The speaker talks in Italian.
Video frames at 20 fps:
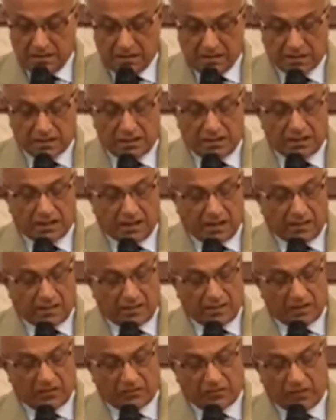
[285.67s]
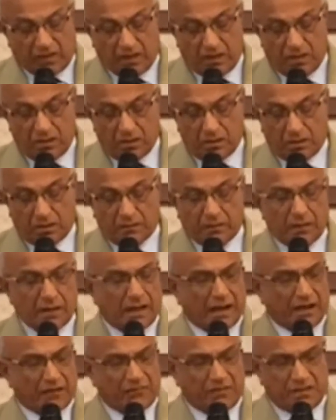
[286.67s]
Chi crede nel figlio
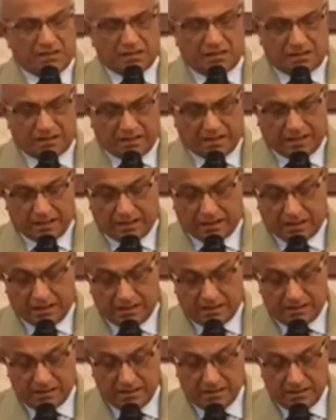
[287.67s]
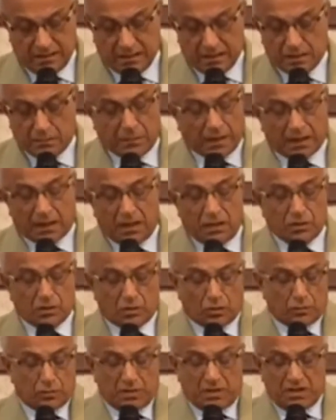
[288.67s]
ha vita eterna, ma chi non
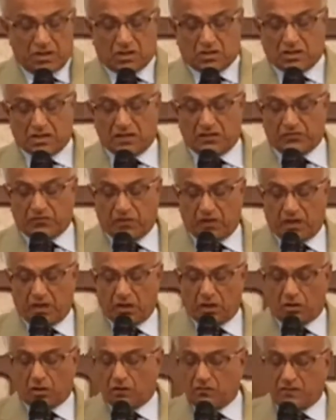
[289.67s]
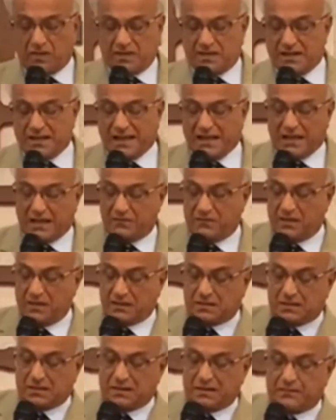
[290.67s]
obbedisce al figlio non vedrà la
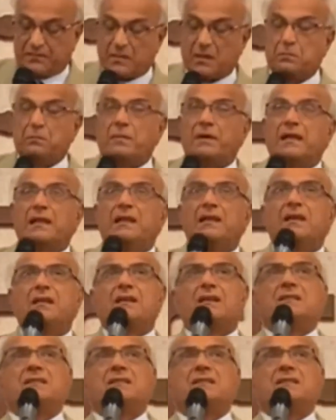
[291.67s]
vita, ma l'ira di